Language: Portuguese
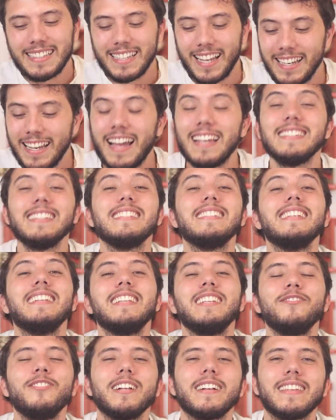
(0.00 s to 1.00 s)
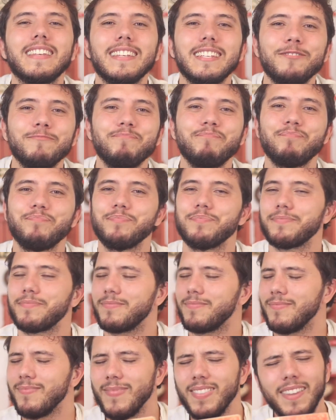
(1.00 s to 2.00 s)
Aliás, esse livro aqui
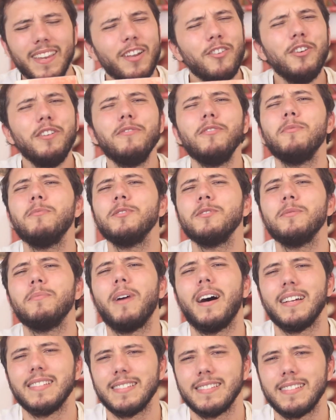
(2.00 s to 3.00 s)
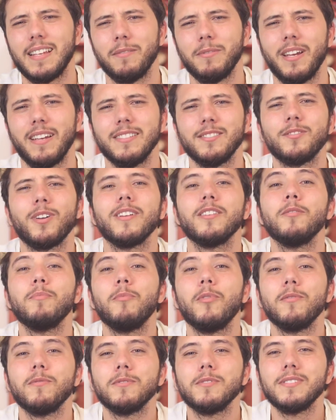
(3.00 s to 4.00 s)
é um livro muito massa, sabe? É a história do
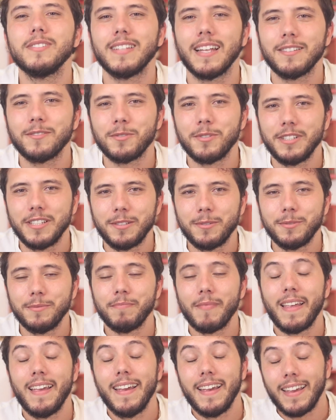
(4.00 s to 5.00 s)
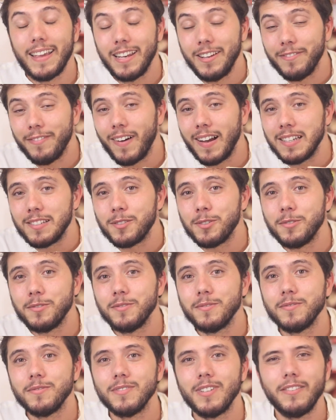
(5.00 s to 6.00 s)
povo dos Estados Unidos. Ele faz
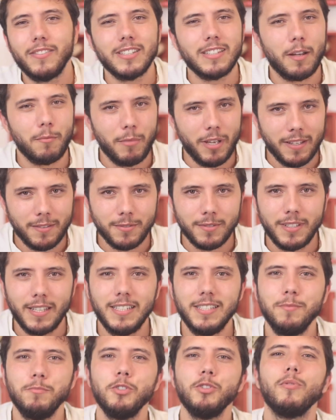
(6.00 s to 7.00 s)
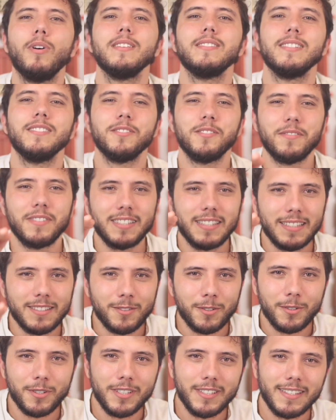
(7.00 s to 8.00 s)
um levantamento desde
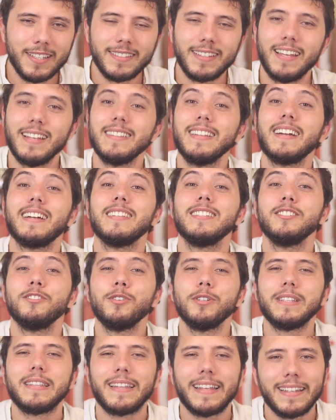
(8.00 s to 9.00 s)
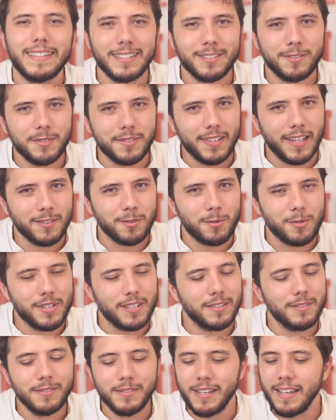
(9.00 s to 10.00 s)
1492 até a década de 80 nos Estados
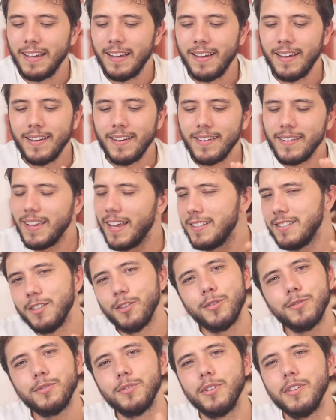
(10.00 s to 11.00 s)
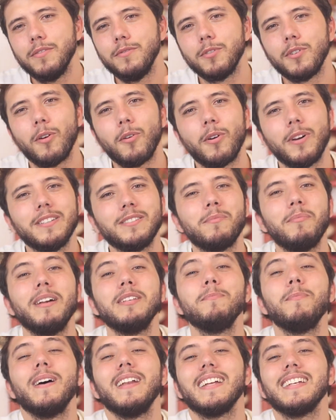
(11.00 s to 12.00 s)
Unidos e é de longe o livro que eu conheço que
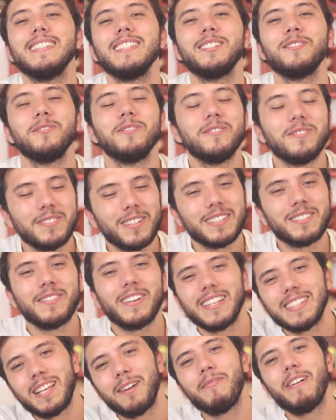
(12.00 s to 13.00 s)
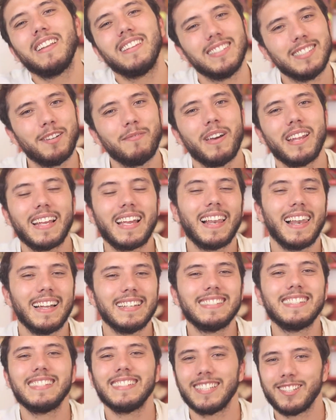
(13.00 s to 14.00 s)
mais parece com As Veias Abertas da América
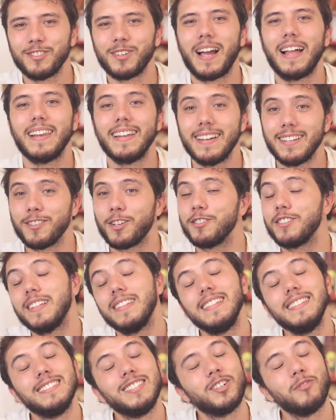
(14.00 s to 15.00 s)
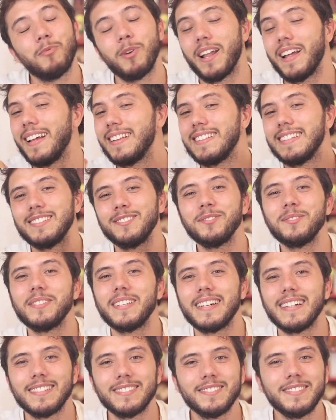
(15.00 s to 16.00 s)
Latina, do Galeano, que eu tanto indico por aí há tantos
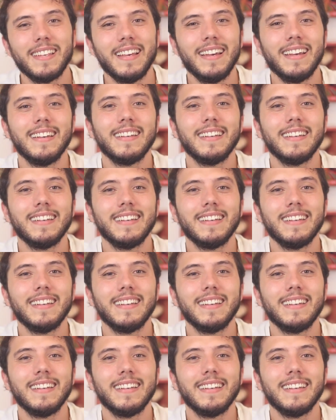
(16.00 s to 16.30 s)
anos.